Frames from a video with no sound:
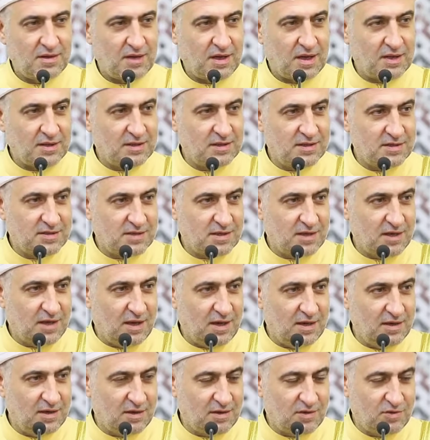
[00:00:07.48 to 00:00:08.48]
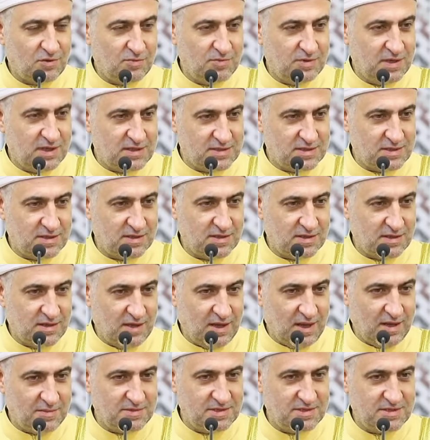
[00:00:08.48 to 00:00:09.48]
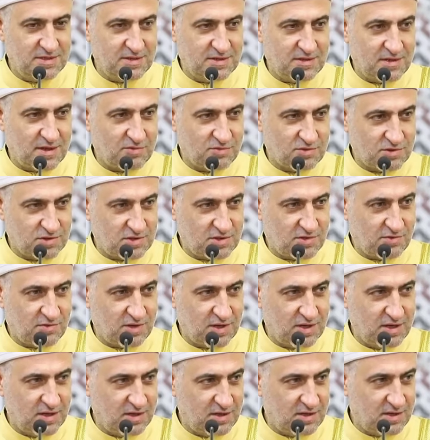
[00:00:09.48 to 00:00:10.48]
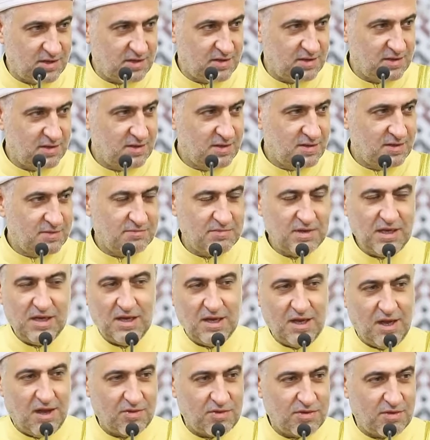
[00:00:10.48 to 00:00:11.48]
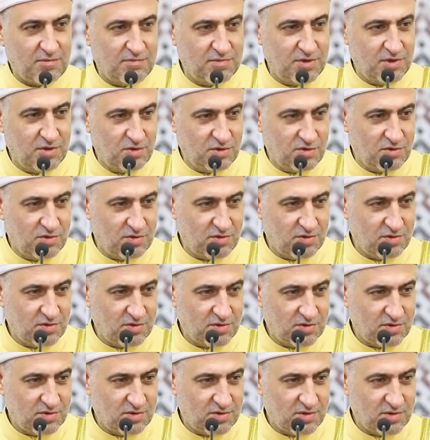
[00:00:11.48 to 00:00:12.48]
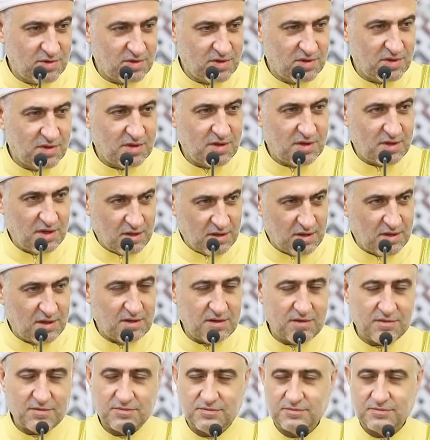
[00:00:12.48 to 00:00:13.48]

هذه اللي صلع القملة اللي عم يزتها والصواريخ مين اللي أعظم منه الله